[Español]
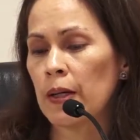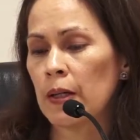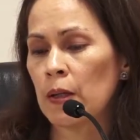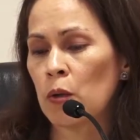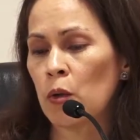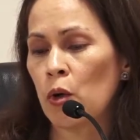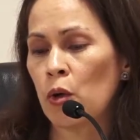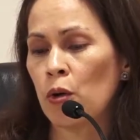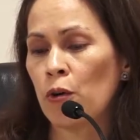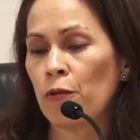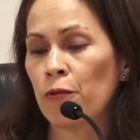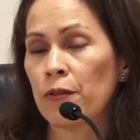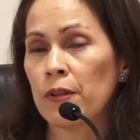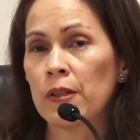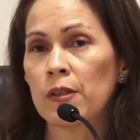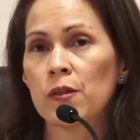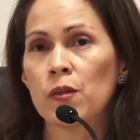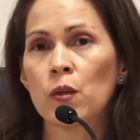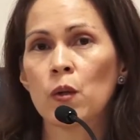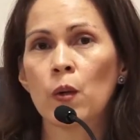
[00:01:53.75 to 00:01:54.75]
con
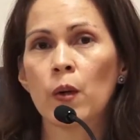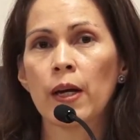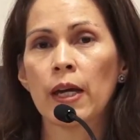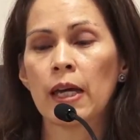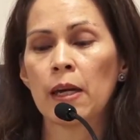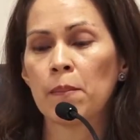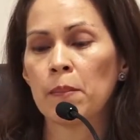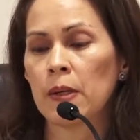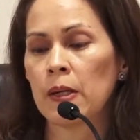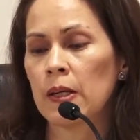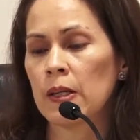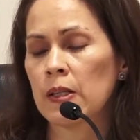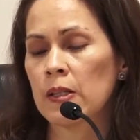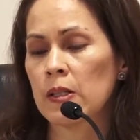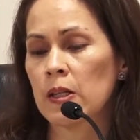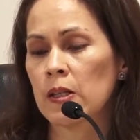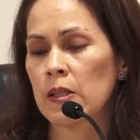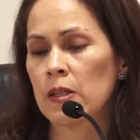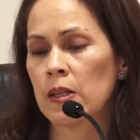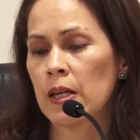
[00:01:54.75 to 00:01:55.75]
oficio
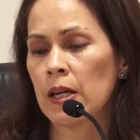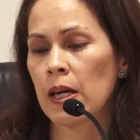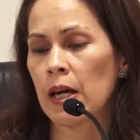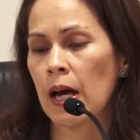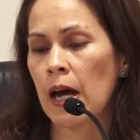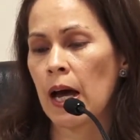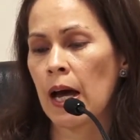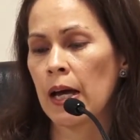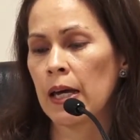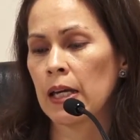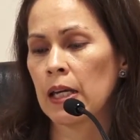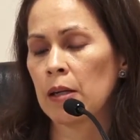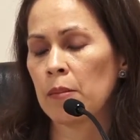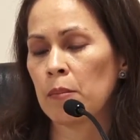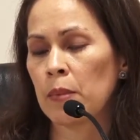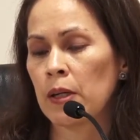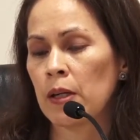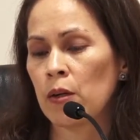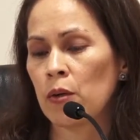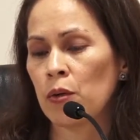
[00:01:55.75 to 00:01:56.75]
MSCAM
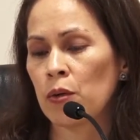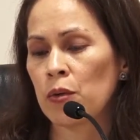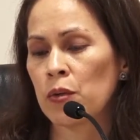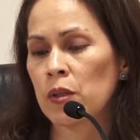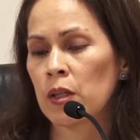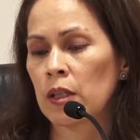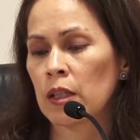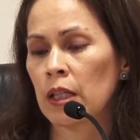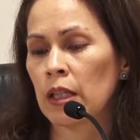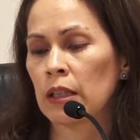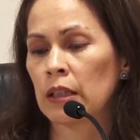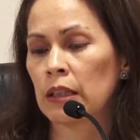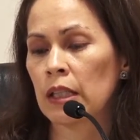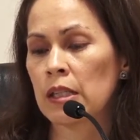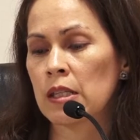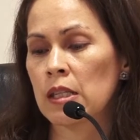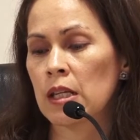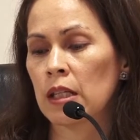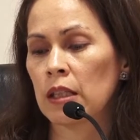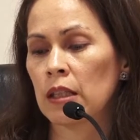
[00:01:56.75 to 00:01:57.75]

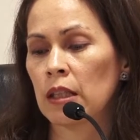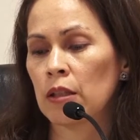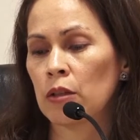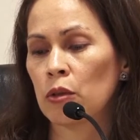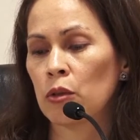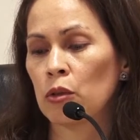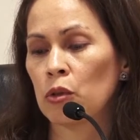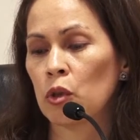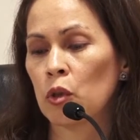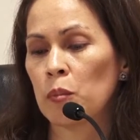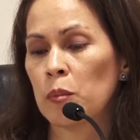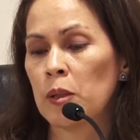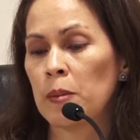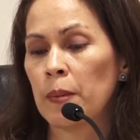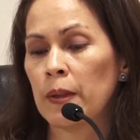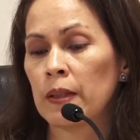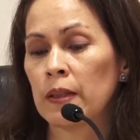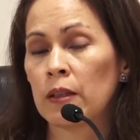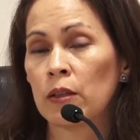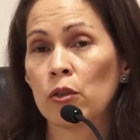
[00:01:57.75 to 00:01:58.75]

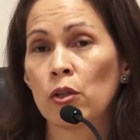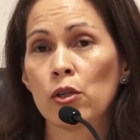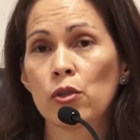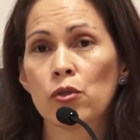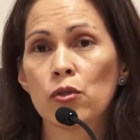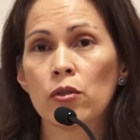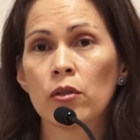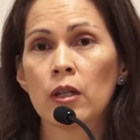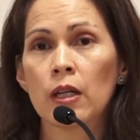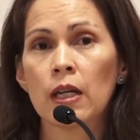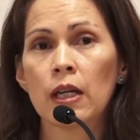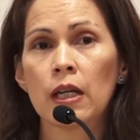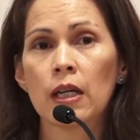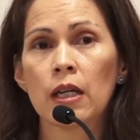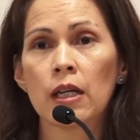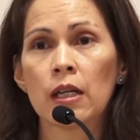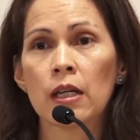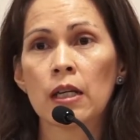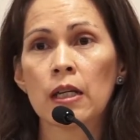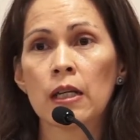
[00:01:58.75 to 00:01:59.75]
1137-2022,
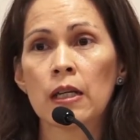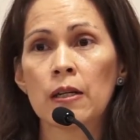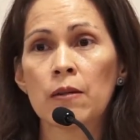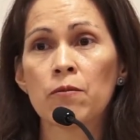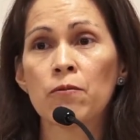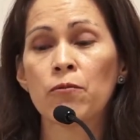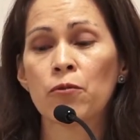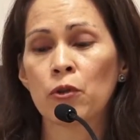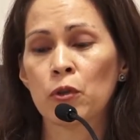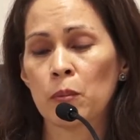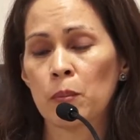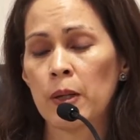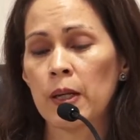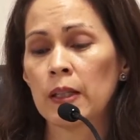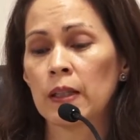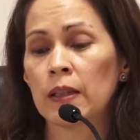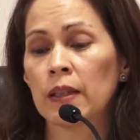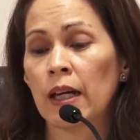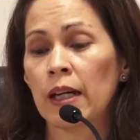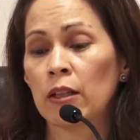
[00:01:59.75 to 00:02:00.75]
eh,
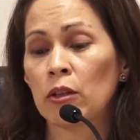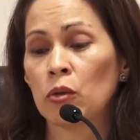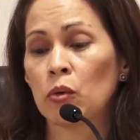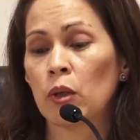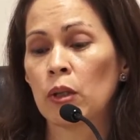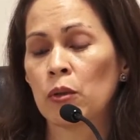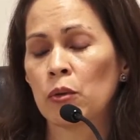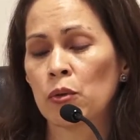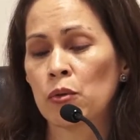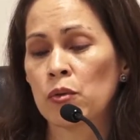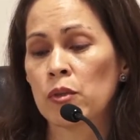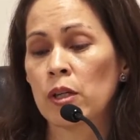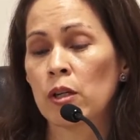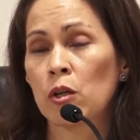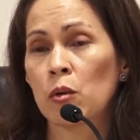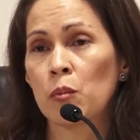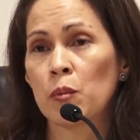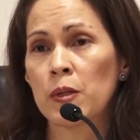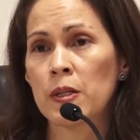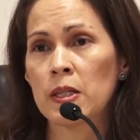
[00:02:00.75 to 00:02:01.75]
informé tanto al
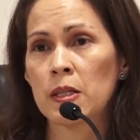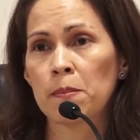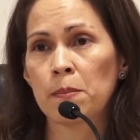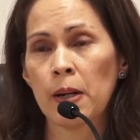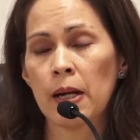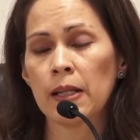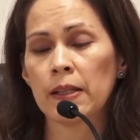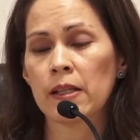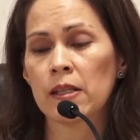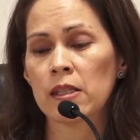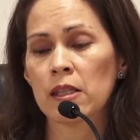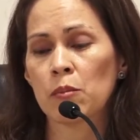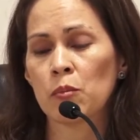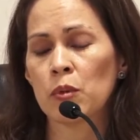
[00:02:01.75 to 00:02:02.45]
Consejo Municipal de esta